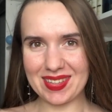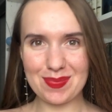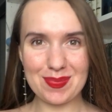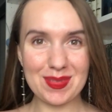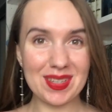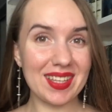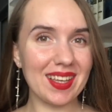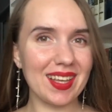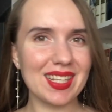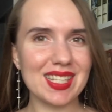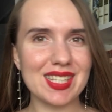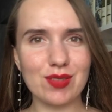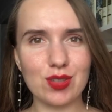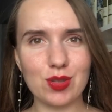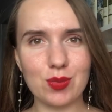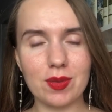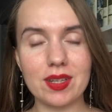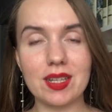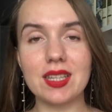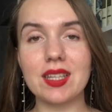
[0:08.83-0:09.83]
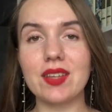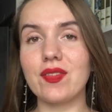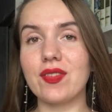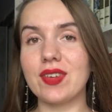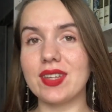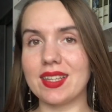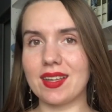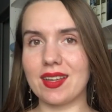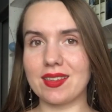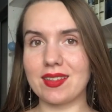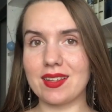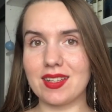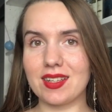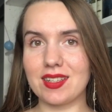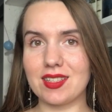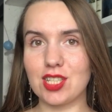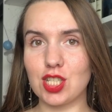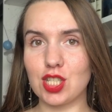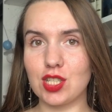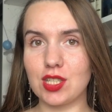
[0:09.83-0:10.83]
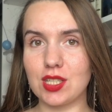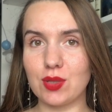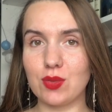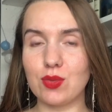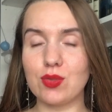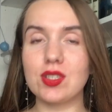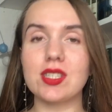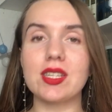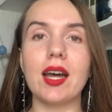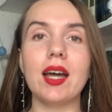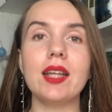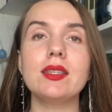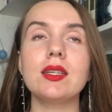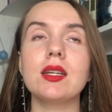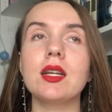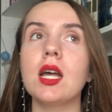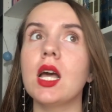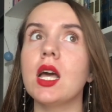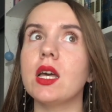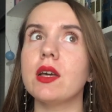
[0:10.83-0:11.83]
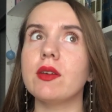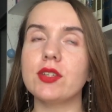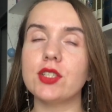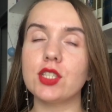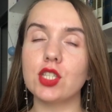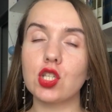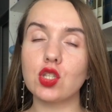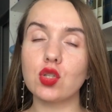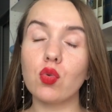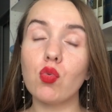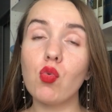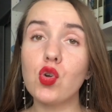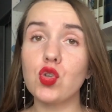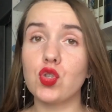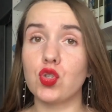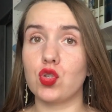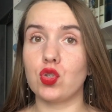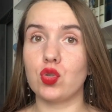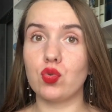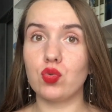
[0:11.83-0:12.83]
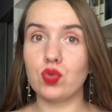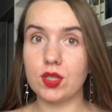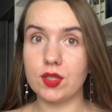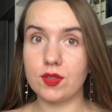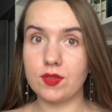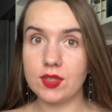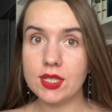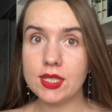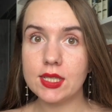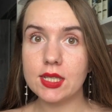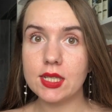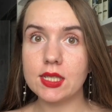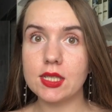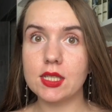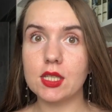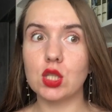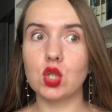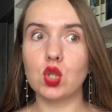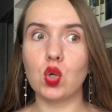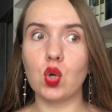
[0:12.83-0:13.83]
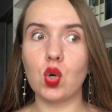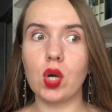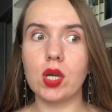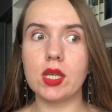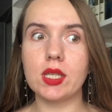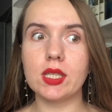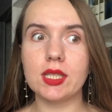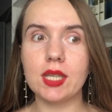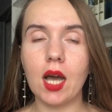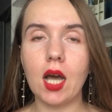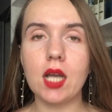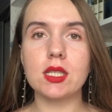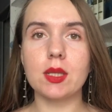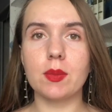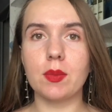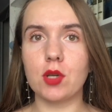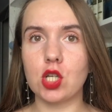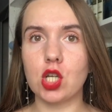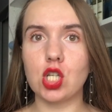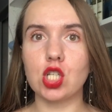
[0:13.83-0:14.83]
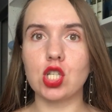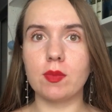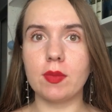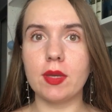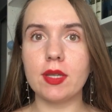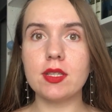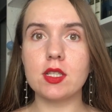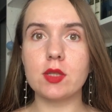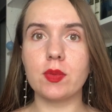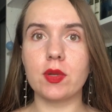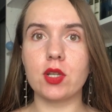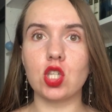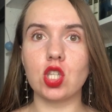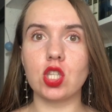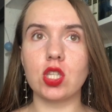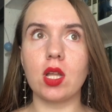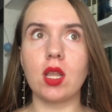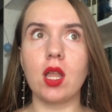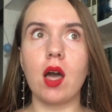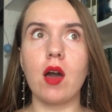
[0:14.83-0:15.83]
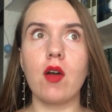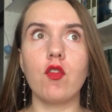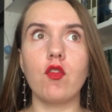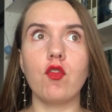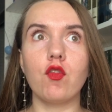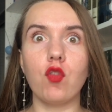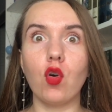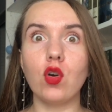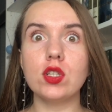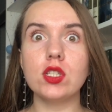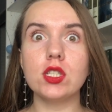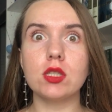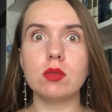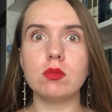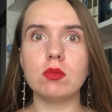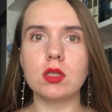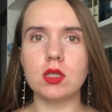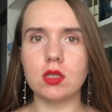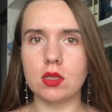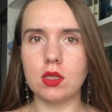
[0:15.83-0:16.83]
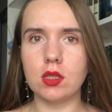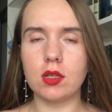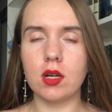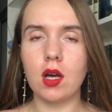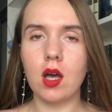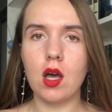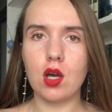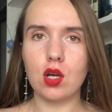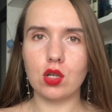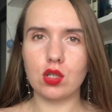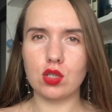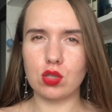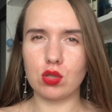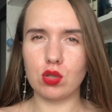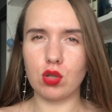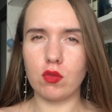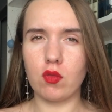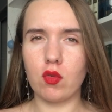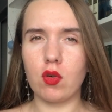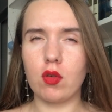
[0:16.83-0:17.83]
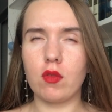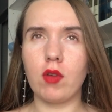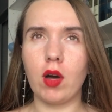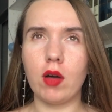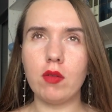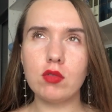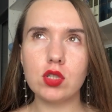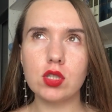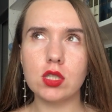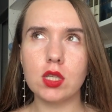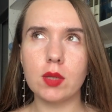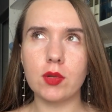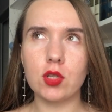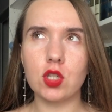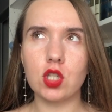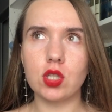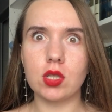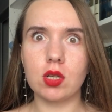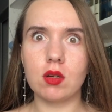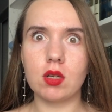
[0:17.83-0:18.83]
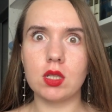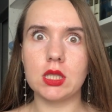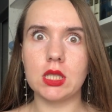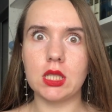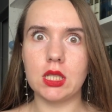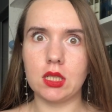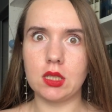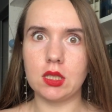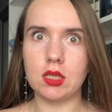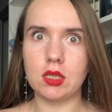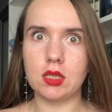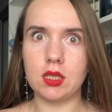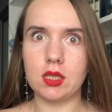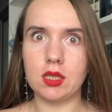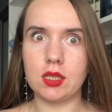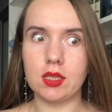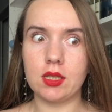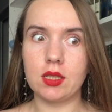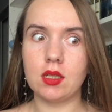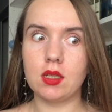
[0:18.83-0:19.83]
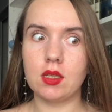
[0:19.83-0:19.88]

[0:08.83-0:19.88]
Меня зовут Марина, вы на канале Книжный Дегустатор. Вы сейчас очень удивитесь, но я за прошедший месяц прочитала 8 книг. К слову, в августе я прочитала 3 книги.